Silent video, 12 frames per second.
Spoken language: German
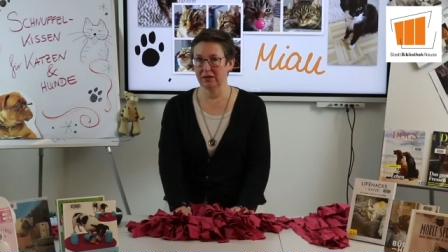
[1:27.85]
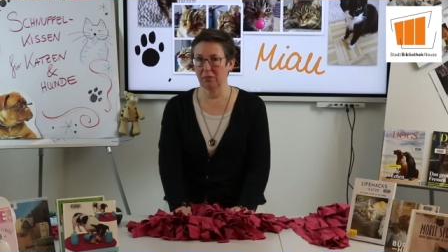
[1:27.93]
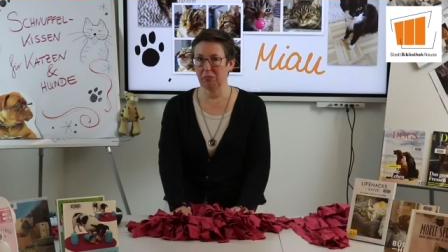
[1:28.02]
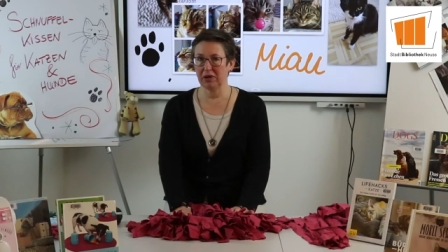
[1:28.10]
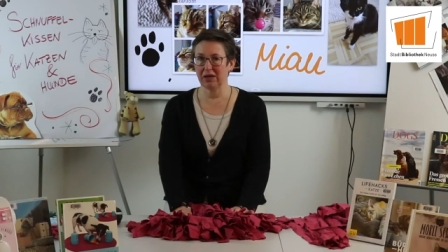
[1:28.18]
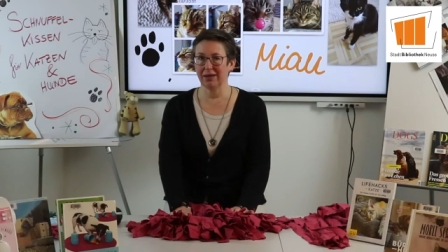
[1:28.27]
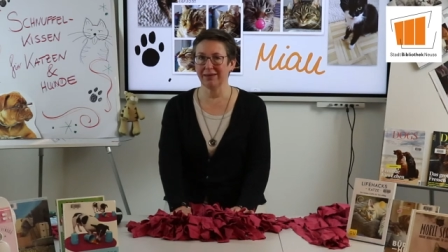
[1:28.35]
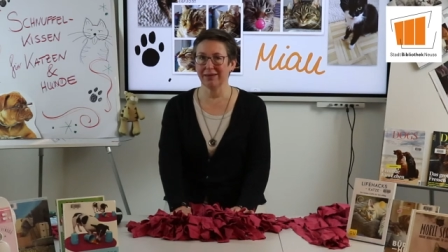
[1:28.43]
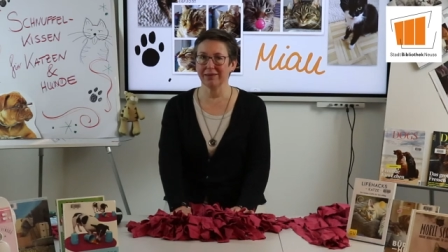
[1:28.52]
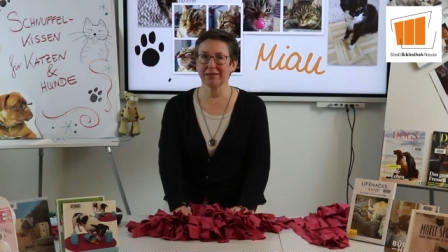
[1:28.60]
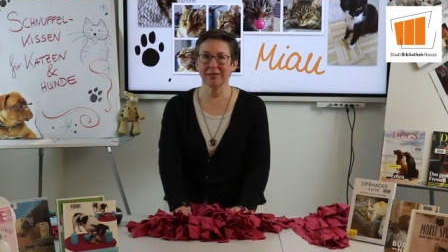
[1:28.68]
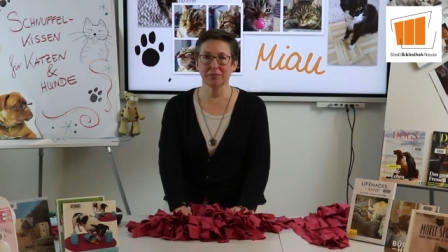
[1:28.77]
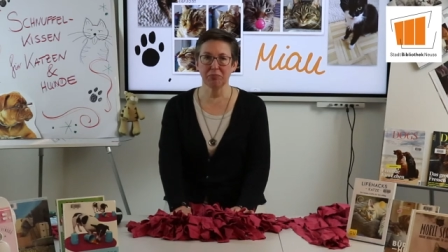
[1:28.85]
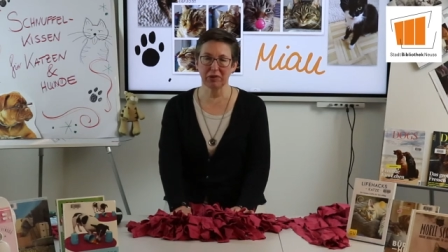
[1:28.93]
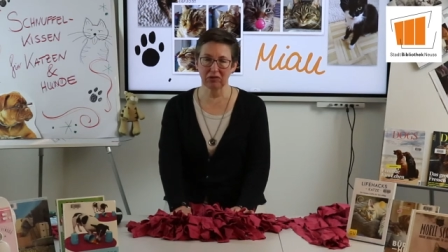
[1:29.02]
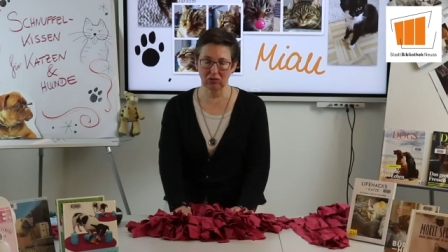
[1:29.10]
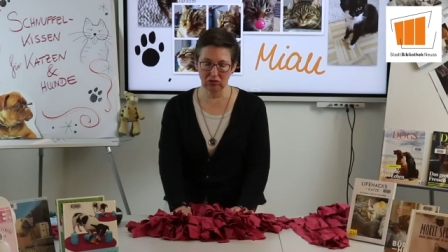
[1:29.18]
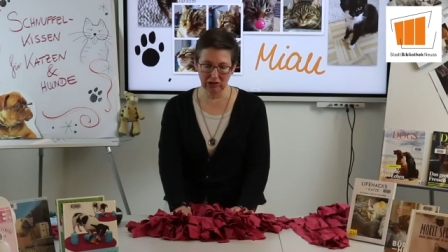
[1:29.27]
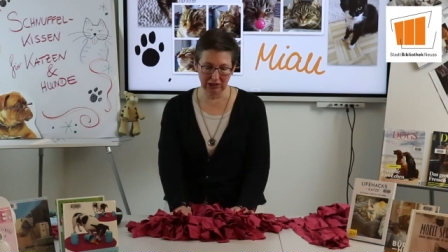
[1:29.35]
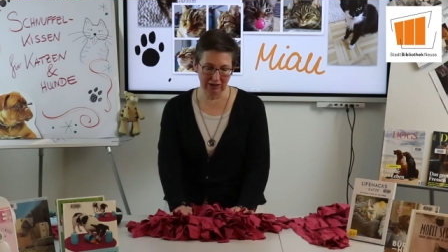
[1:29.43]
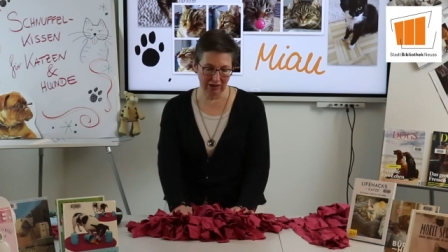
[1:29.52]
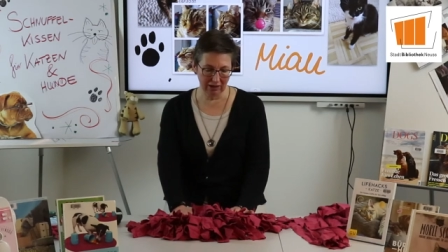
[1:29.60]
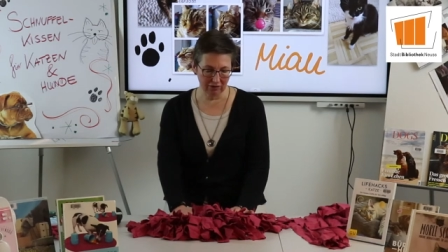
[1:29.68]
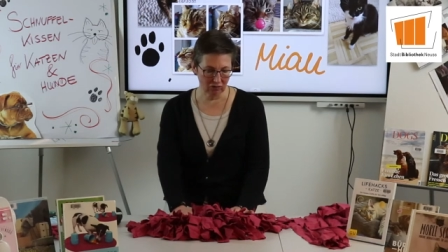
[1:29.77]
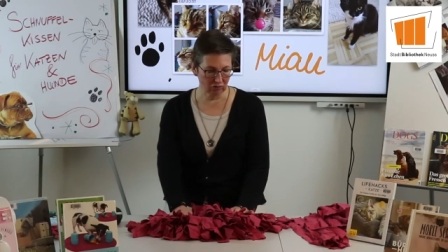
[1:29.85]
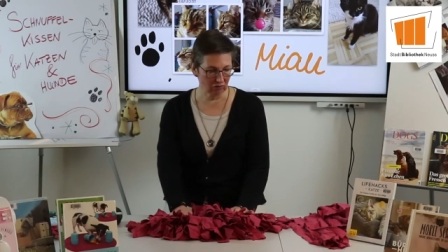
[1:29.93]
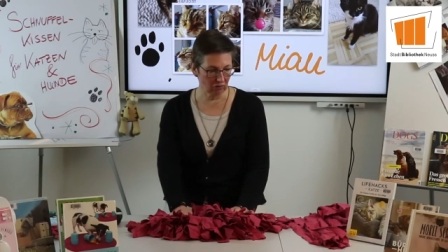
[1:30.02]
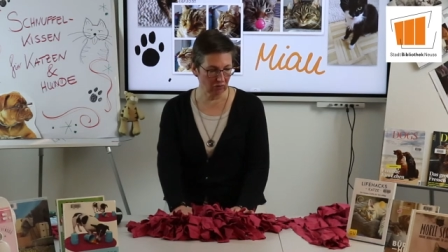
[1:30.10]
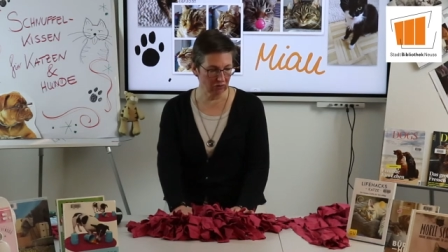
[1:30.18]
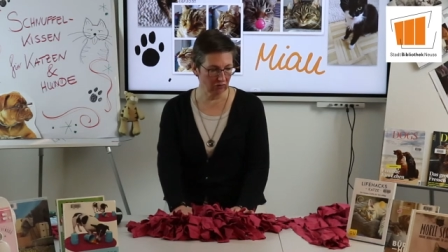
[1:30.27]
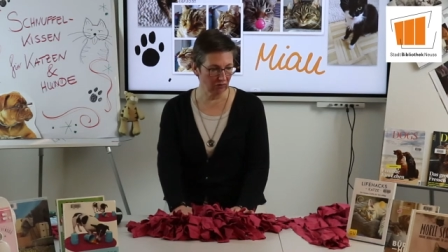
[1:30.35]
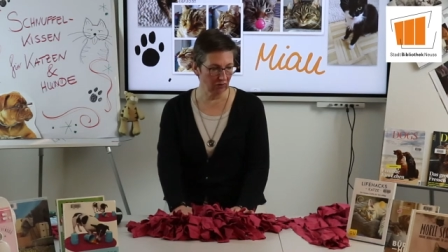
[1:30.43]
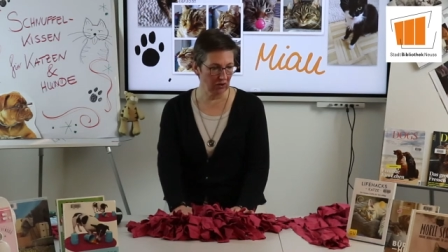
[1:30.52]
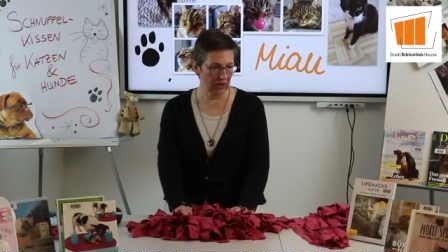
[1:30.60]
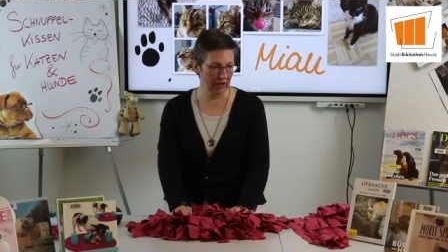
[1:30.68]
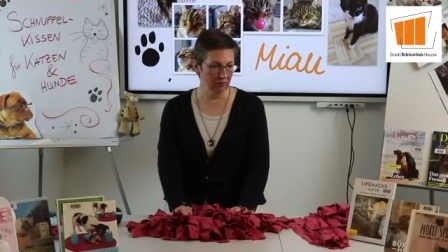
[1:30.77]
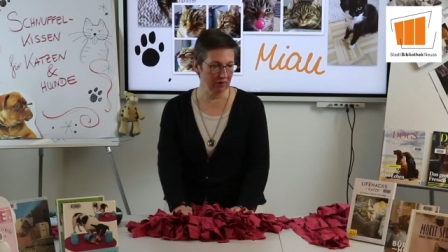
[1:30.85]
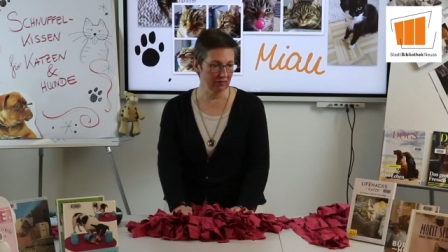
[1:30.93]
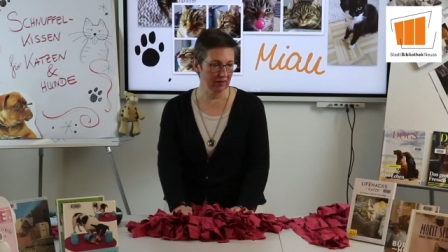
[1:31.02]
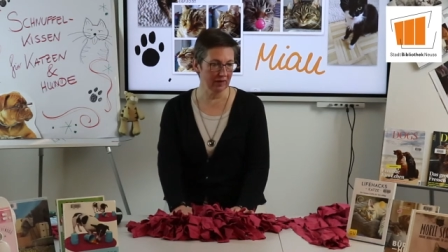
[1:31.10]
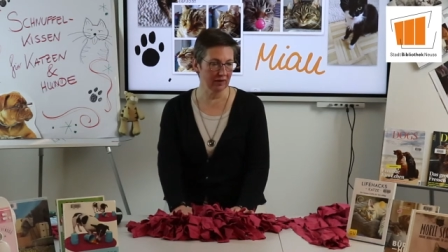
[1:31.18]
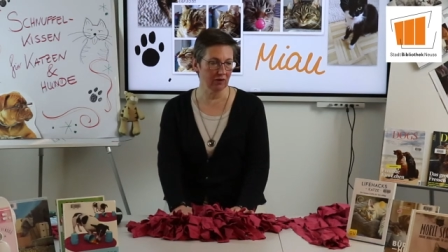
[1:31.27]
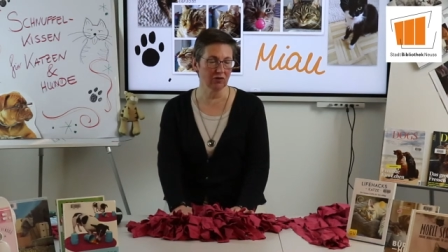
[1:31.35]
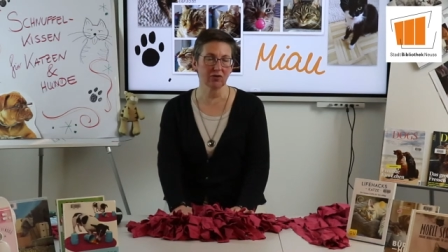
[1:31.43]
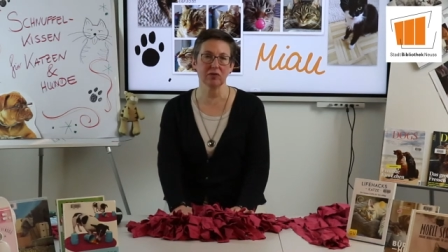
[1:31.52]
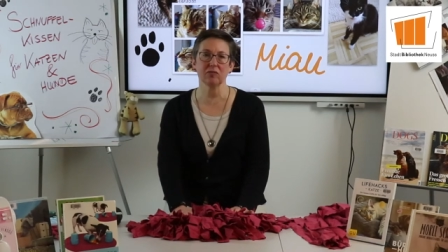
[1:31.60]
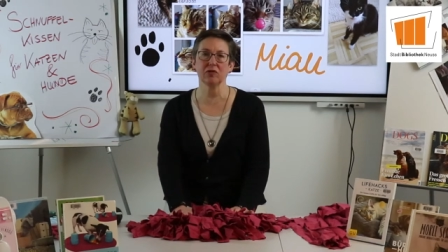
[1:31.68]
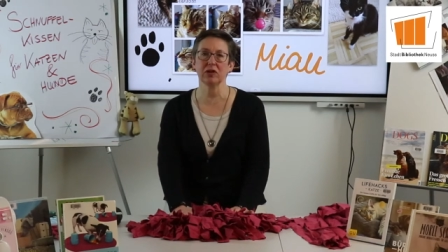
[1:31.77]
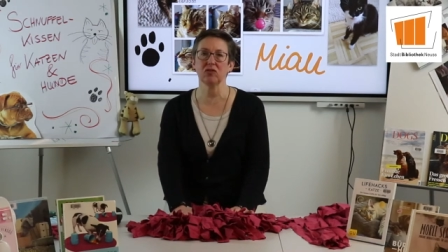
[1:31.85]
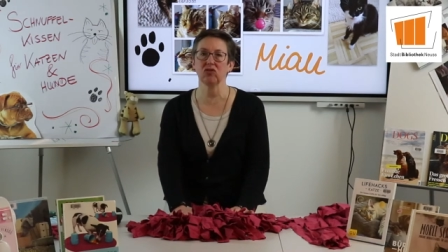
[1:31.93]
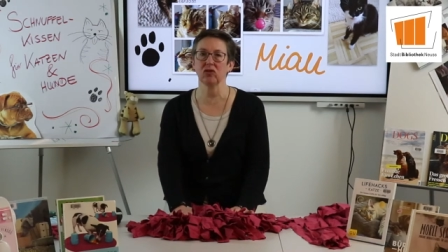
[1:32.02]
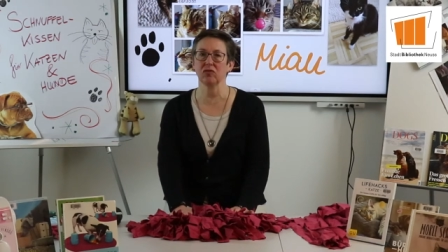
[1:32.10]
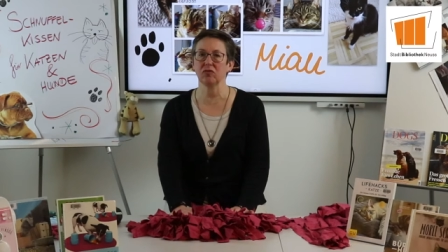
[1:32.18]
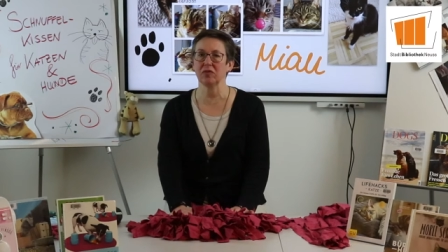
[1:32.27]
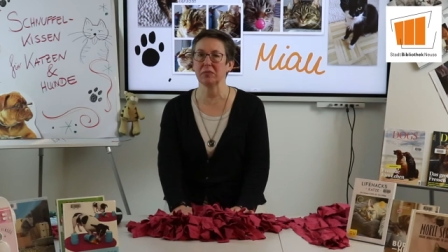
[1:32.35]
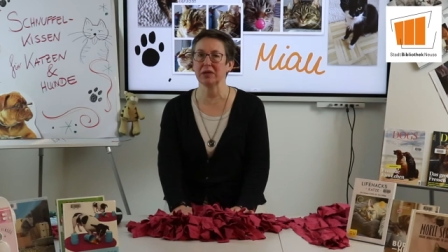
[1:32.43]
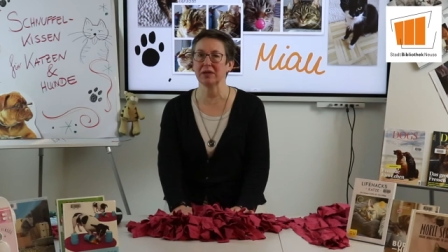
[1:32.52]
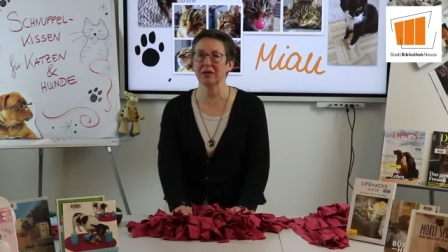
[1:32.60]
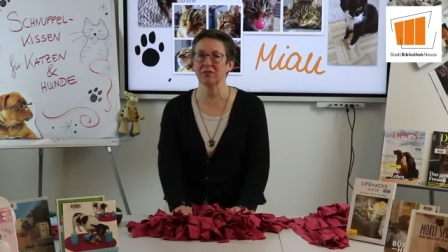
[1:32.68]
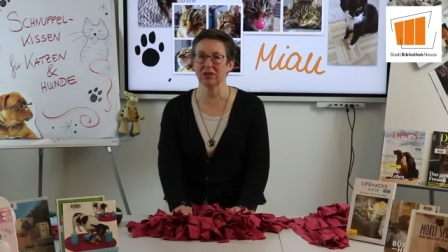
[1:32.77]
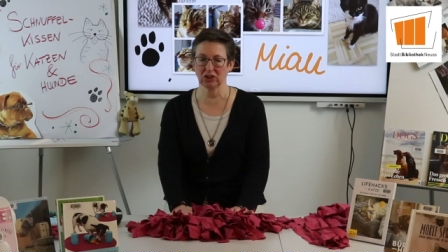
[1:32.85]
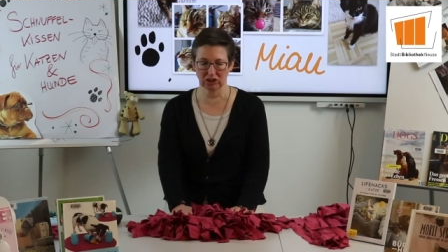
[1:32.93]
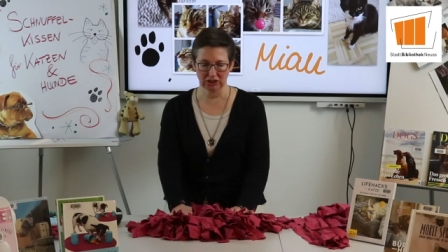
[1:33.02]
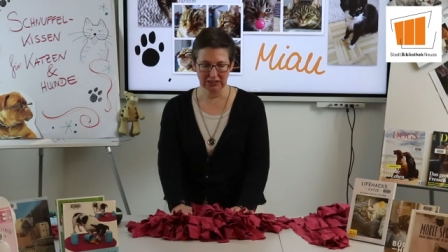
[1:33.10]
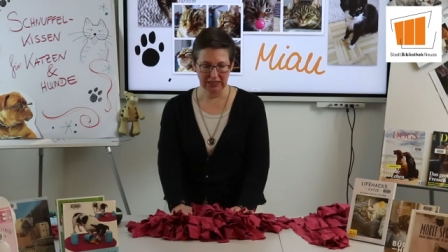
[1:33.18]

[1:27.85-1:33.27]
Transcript: Da bin ich jetzt persönlich nicht so ein Freund von, einmal weil aus dem Fließstoff, wenn man den wäscht,